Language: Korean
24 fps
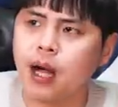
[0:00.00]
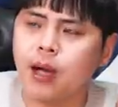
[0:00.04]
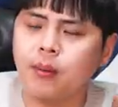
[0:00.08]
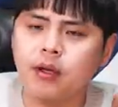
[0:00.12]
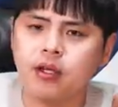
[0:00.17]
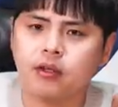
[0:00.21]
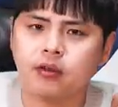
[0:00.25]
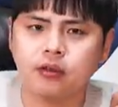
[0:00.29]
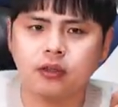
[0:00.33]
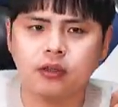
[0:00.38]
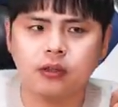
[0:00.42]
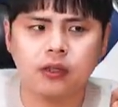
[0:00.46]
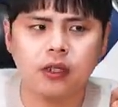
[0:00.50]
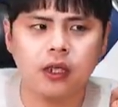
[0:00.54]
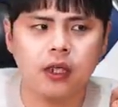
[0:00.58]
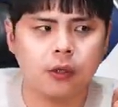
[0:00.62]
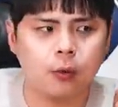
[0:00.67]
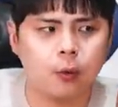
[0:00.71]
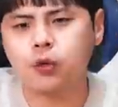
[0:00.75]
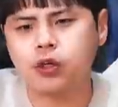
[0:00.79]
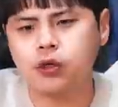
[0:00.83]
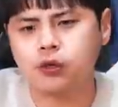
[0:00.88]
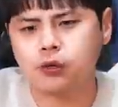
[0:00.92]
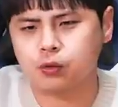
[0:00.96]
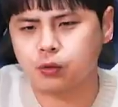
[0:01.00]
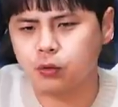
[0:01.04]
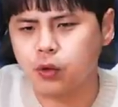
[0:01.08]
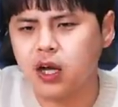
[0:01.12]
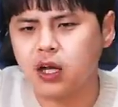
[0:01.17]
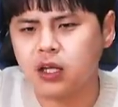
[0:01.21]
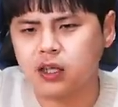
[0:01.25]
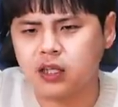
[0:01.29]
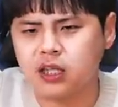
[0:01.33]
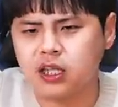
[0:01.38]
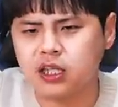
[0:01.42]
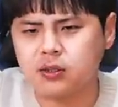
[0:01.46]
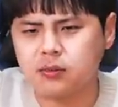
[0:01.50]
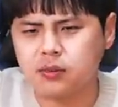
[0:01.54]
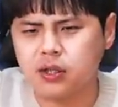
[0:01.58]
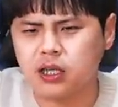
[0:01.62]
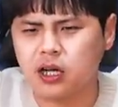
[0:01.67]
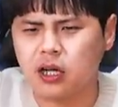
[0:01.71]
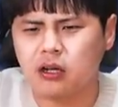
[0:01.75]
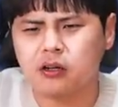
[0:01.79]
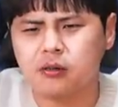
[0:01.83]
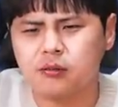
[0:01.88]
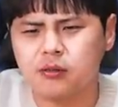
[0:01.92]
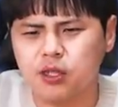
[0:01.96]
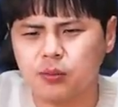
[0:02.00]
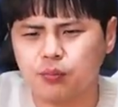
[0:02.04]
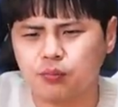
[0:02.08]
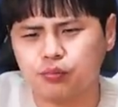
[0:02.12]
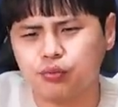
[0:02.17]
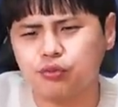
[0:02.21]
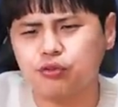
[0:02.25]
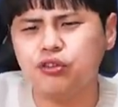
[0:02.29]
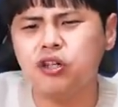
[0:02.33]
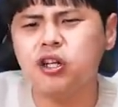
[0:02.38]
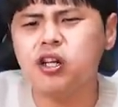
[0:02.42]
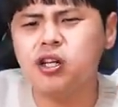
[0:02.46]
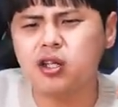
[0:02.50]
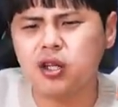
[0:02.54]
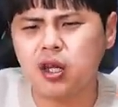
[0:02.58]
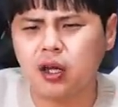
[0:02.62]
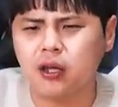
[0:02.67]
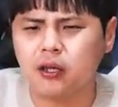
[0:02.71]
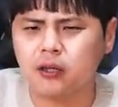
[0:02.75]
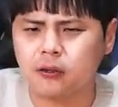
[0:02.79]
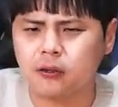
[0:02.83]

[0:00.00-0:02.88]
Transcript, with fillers: 마음에 드는 게, 고기를 좋아하긴 하지만 가끔 이제 물릴 때가